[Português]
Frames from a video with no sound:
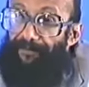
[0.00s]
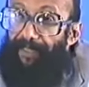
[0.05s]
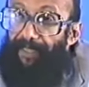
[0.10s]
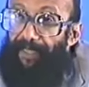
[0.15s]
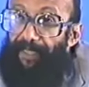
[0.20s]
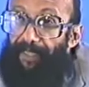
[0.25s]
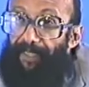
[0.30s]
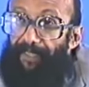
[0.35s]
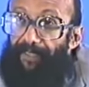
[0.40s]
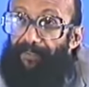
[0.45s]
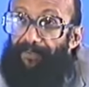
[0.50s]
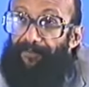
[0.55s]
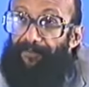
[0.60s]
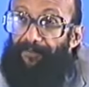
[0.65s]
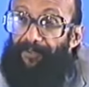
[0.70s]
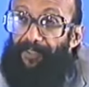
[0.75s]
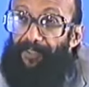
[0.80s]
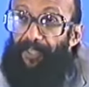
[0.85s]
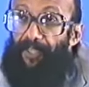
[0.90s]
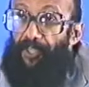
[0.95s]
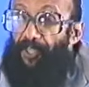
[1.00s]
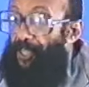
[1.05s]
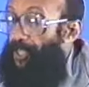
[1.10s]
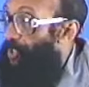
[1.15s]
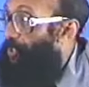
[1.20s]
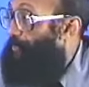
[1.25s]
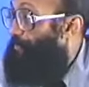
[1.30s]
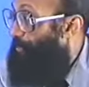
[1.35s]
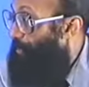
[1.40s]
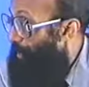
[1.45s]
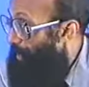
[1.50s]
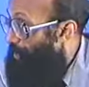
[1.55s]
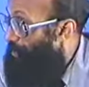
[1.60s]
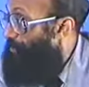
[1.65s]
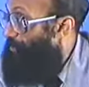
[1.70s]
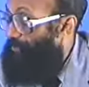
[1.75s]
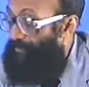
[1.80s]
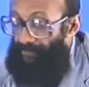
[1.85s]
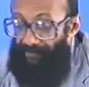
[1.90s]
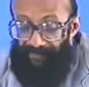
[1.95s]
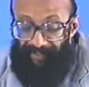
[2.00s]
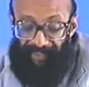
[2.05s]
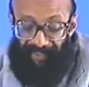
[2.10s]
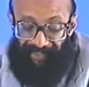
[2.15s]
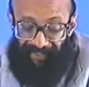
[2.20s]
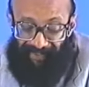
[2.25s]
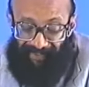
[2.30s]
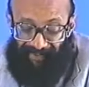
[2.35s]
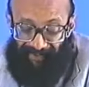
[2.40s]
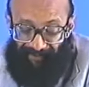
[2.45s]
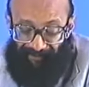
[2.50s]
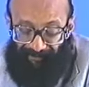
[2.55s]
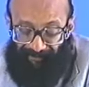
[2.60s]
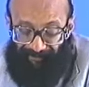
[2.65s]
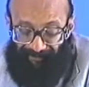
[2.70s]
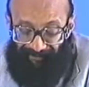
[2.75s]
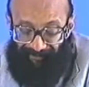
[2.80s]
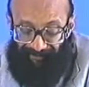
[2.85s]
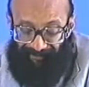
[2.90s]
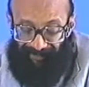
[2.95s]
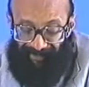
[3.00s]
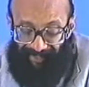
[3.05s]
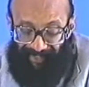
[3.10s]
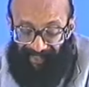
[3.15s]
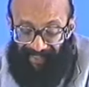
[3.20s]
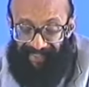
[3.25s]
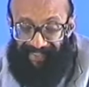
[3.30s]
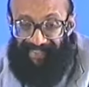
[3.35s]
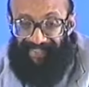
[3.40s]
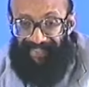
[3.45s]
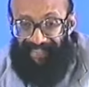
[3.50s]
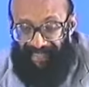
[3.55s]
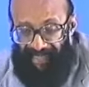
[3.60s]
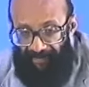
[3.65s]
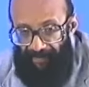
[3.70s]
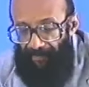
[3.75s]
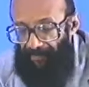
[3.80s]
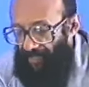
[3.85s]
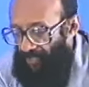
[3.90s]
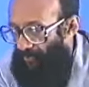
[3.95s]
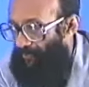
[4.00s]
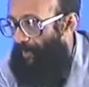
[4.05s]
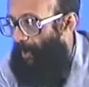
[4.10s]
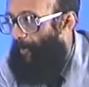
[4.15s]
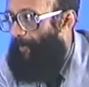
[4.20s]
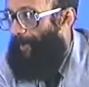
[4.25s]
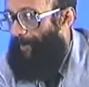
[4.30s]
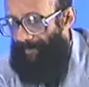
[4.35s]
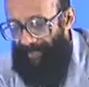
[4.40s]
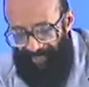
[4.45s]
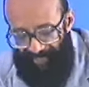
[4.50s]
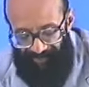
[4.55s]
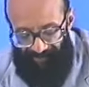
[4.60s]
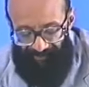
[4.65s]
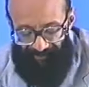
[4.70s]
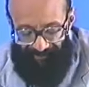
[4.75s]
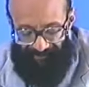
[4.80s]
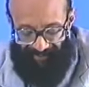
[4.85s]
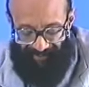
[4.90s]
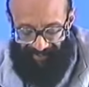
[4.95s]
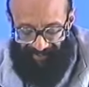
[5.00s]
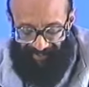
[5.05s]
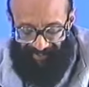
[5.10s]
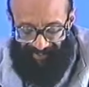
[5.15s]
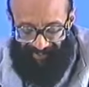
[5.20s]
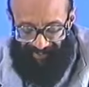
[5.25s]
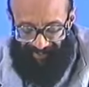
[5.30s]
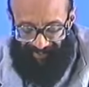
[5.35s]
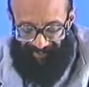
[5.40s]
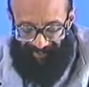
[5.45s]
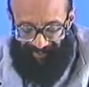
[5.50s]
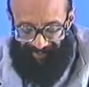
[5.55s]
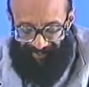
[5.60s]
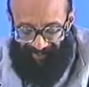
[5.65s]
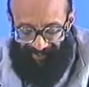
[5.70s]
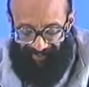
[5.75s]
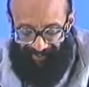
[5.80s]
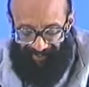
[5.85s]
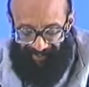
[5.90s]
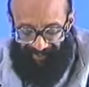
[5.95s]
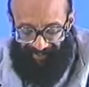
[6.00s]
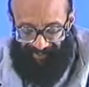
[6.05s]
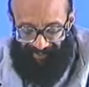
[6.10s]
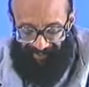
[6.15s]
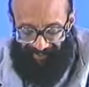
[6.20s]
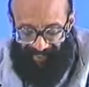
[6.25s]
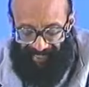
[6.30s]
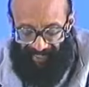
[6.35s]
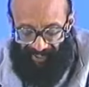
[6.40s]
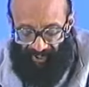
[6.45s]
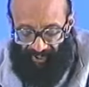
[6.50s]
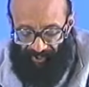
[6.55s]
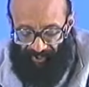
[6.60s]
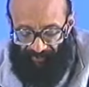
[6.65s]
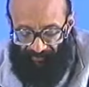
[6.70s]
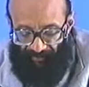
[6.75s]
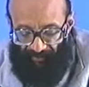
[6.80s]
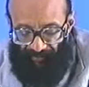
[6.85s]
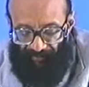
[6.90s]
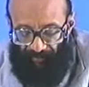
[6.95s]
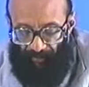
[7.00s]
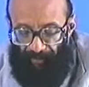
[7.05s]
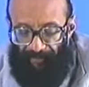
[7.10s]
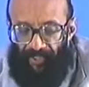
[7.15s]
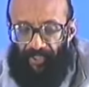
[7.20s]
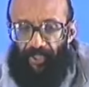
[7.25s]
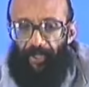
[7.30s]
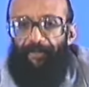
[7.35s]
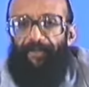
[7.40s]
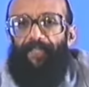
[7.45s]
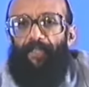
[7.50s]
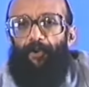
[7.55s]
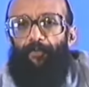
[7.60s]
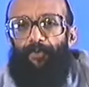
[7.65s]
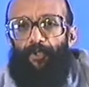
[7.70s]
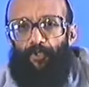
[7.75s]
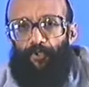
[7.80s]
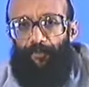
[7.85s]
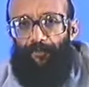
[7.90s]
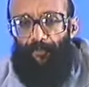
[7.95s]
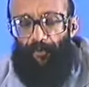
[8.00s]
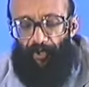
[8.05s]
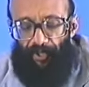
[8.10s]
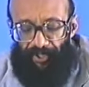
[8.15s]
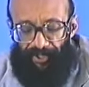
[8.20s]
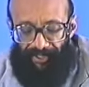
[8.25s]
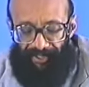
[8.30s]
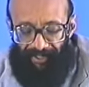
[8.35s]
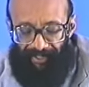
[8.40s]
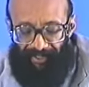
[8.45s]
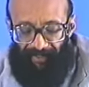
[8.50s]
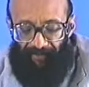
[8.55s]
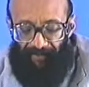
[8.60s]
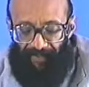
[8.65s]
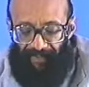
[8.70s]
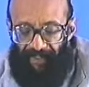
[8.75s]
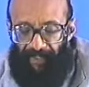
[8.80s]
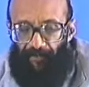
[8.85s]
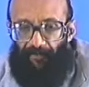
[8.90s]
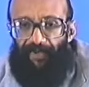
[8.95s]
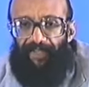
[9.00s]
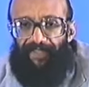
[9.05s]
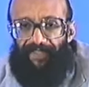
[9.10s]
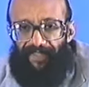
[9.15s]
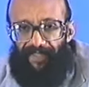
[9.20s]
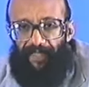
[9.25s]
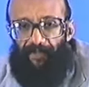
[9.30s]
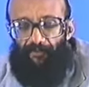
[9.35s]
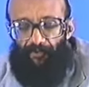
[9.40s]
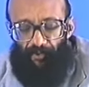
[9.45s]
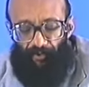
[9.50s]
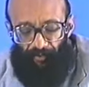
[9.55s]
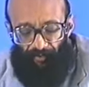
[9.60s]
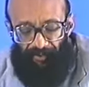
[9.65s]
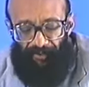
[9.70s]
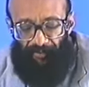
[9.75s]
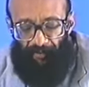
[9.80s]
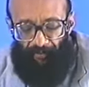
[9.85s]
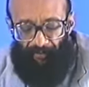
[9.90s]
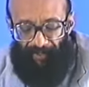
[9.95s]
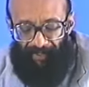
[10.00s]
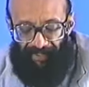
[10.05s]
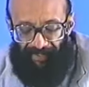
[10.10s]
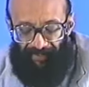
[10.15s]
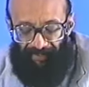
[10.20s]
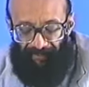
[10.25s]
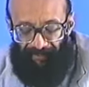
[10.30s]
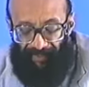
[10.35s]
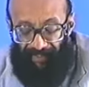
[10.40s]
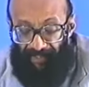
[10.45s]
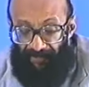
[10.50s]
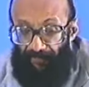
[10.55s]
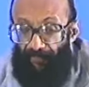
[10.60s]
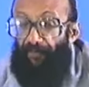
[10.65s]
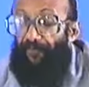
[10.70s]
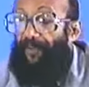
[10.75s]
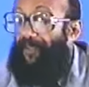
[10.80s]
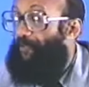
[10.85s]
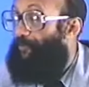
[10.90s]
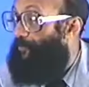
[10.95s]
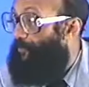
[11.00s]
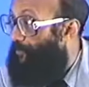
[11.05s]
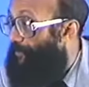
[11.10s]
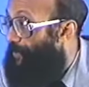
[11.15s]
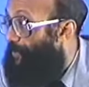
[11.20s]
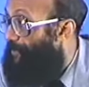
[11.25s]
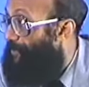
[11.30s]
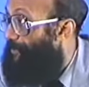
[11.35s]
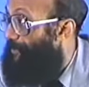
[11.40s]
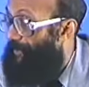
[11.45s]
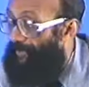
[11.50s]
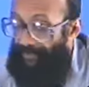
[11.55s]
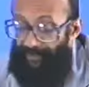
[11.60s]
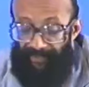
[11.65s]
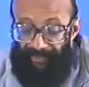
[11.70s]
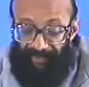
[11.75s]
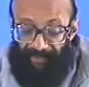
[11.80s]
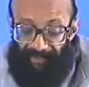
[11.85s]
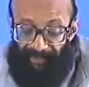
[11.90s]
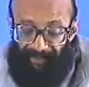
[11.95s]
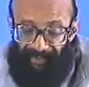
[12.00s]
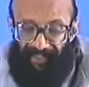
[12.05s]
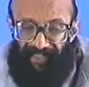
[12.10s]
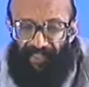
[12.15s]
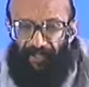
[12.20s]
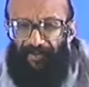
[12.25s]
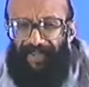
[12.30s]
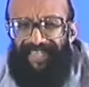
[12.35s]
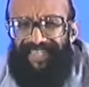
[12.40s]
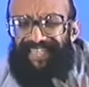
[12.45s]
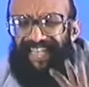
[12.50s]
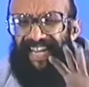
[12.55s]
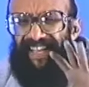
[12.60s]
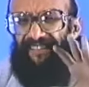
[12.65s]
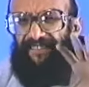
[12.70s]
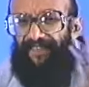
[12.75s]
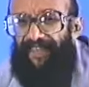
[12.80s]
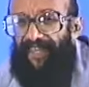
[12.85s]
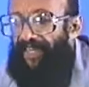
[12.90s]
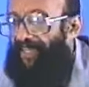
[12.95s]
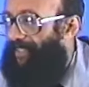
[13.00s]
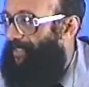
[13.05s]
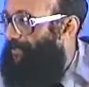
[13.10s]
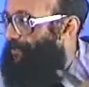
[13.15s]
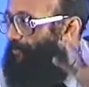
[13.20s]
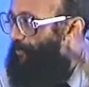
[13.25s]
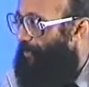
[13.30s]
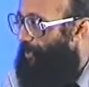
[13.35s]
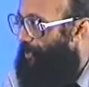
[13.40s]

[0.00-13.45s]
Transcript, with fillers: é, os dirigentes políticos da nação serem extremamente mal preparados e agindo de forma diametralmente oposta àquilo que seria o anseio de toda a população do país. Por ver tudo isto e não entrever num